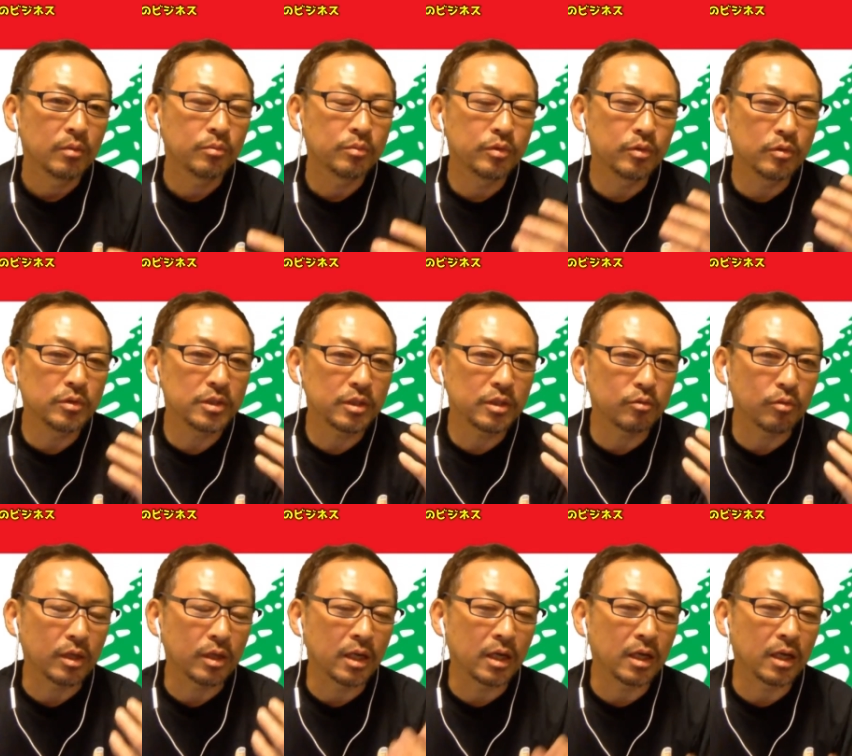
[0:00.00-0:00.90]
プロジェクト
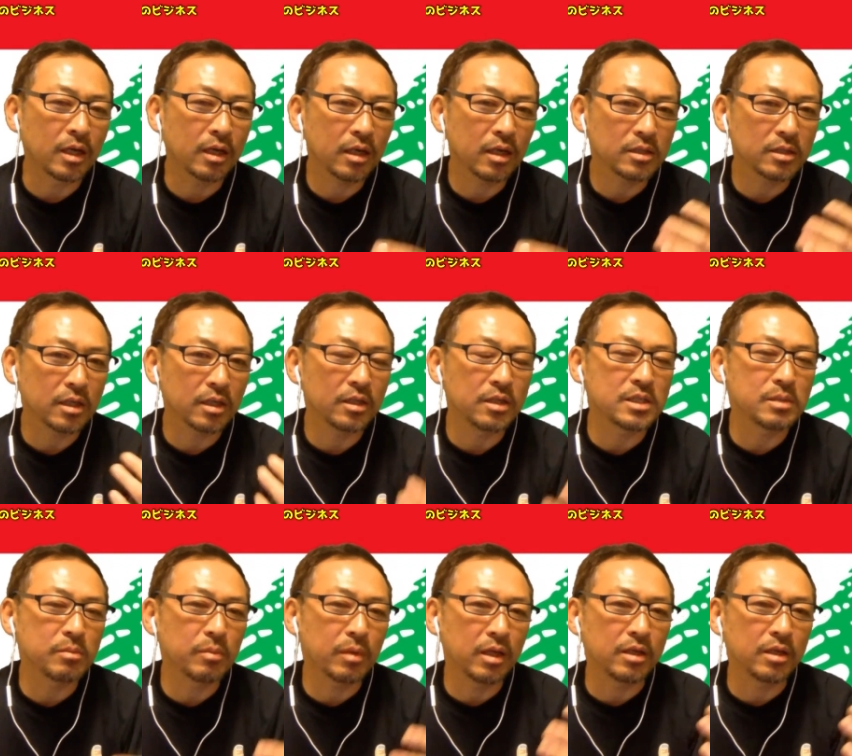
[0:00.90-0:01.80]
がなかなか先に
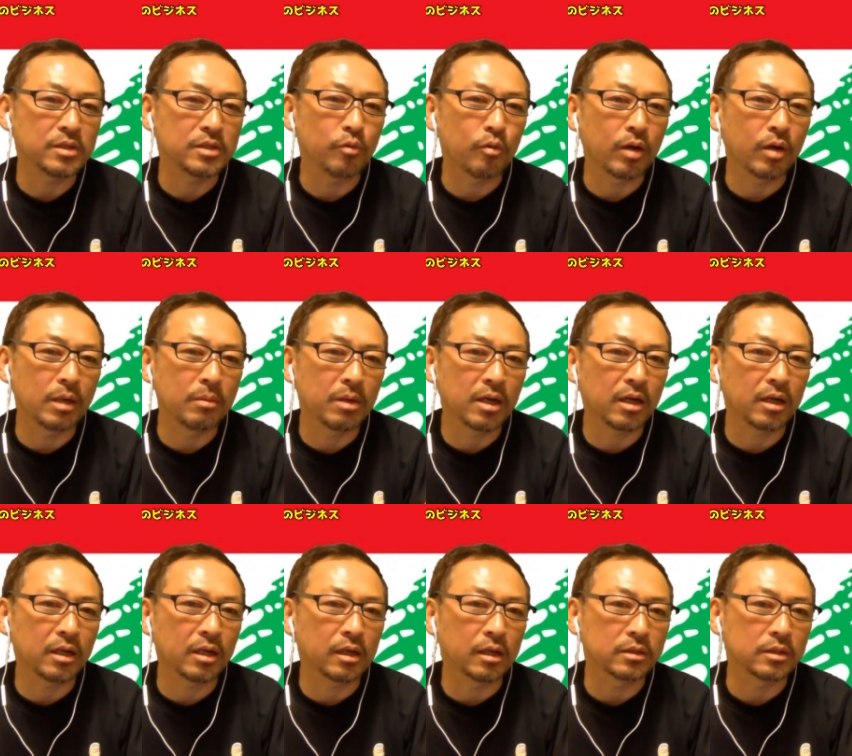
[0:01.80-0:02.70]
進まないんですよ。お金ばっか
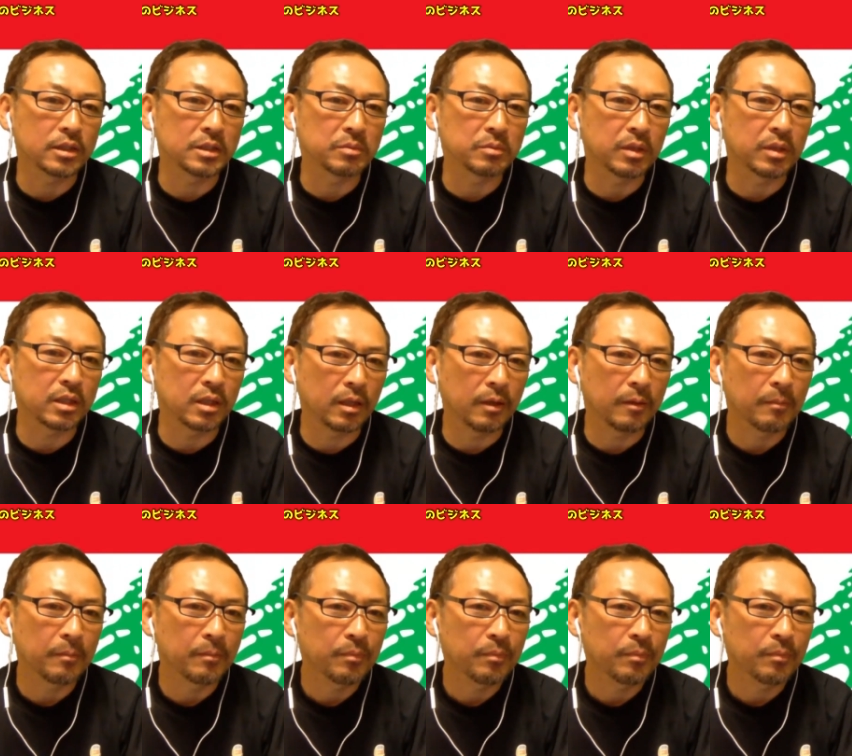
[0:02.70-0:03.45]
りかかってしまって。